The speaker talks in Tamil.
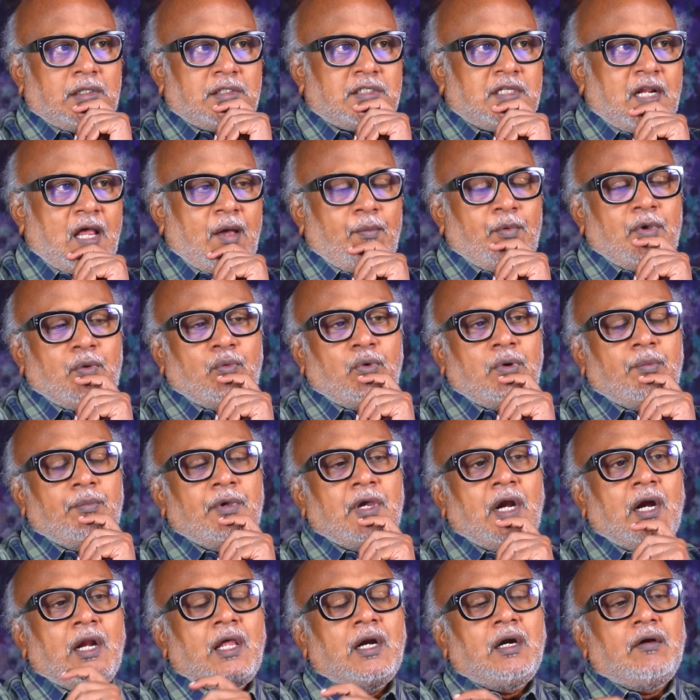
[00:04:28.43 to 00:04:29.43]
இஸ்லாமிய
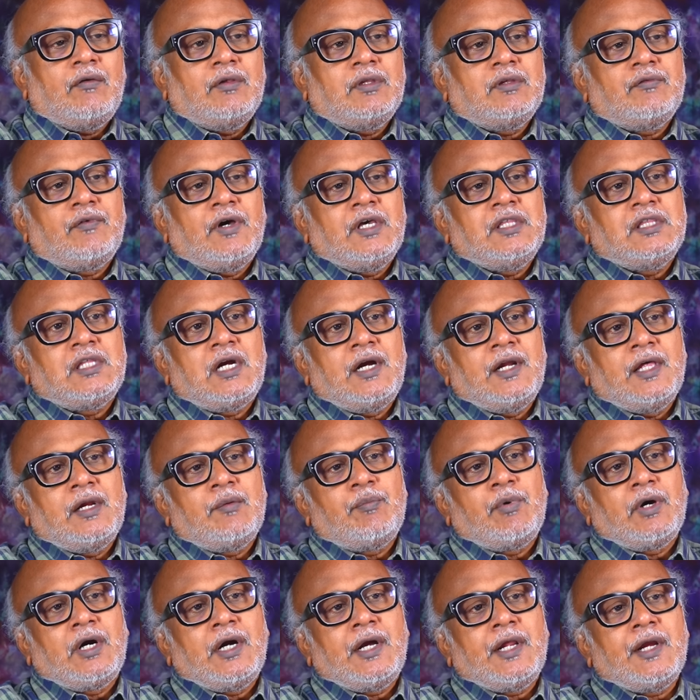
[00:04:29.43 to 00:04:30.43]
உரிமையாளர்கள் வந்து வயிற்றில்
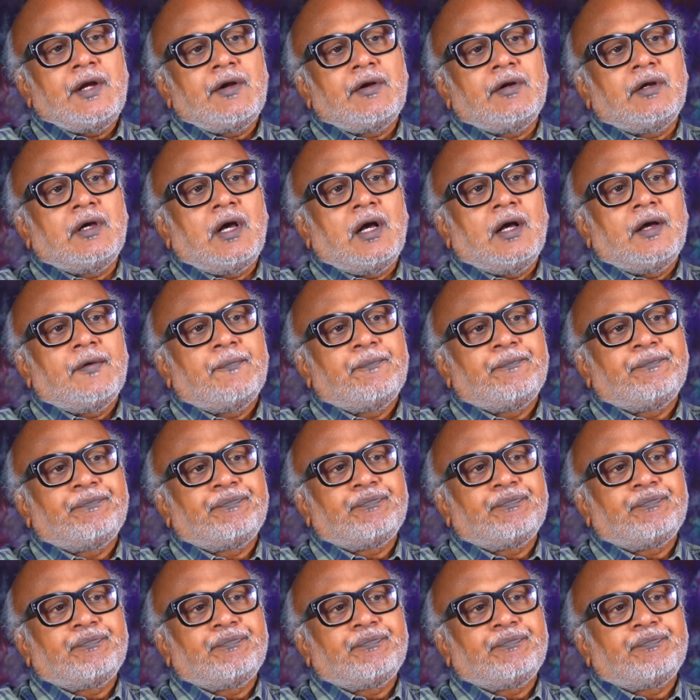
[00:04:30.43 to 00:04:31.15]
நெருப்பை கட்டிக்கிட்டு இருக்காங்க